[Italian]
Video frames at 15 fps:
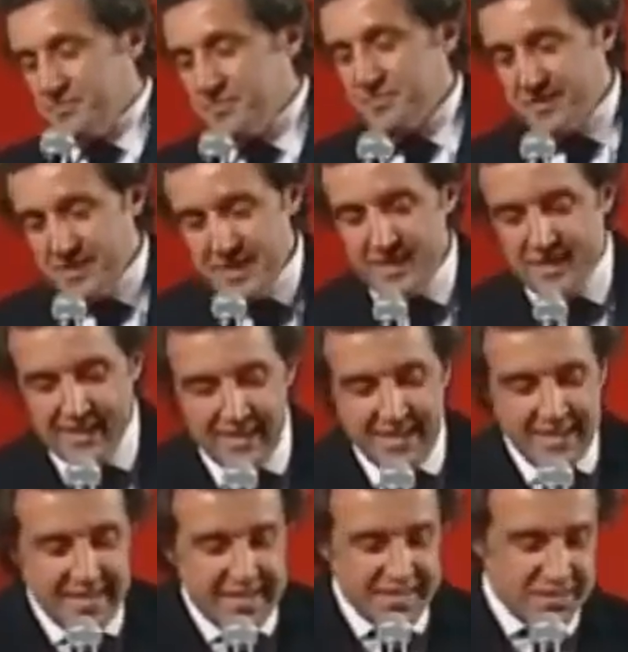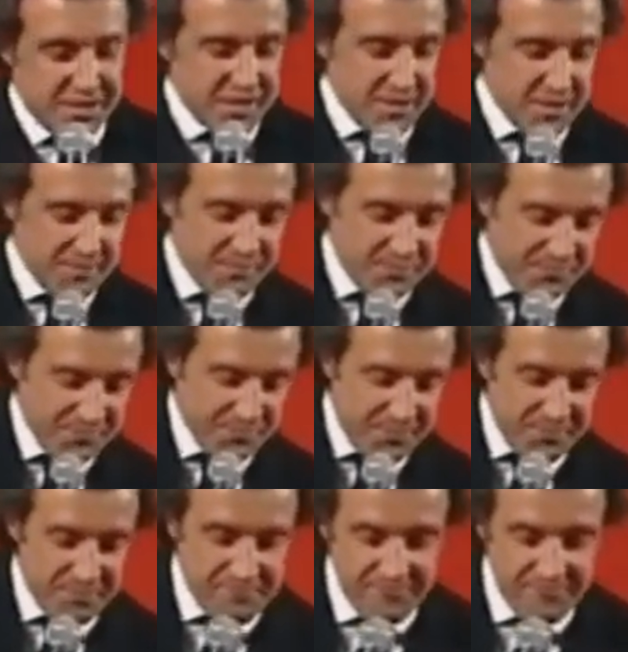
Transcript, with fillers: di un saluto, ho detto sì, datemi due sedie